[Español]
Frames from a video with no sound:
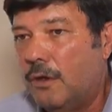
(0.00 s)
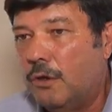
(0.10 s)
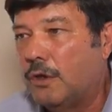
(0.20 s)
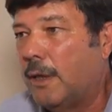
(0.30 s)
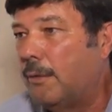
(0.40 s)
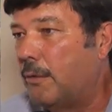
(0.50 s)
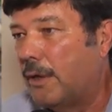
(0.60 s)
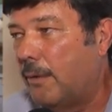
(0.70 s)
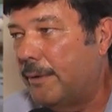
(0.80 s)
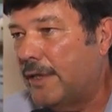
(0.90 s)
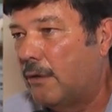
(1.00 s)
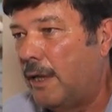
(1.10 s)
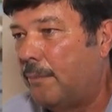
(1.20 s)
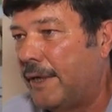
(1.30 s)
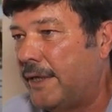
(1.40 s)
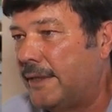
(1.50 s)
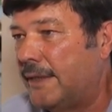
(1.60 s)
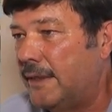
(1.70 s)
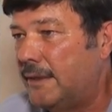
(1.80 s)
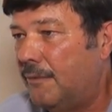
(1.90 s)
no sabemos qué va a pasar con las
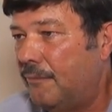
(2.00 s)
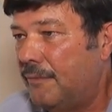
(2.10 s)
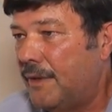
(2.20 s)
preñeces